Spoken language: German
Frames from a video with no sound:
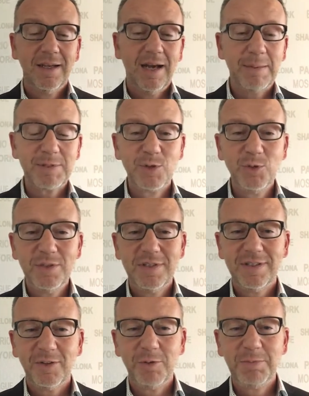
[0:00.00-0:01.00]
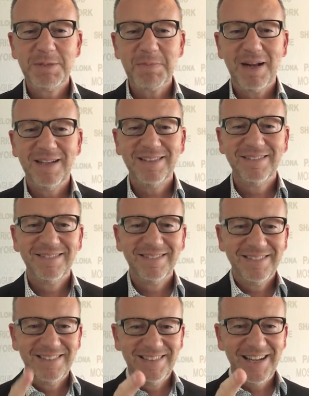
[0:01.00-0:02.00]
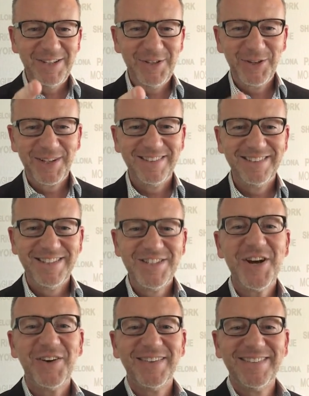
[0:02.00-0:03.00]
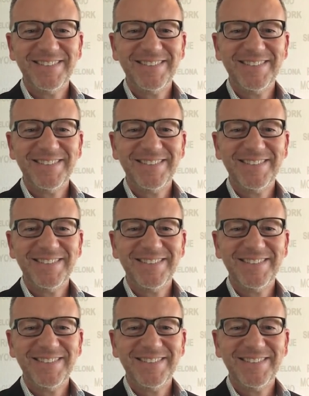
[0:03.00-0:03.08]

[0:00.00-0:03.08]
hab's gut und bis bald, dein Jürgen. Ciao.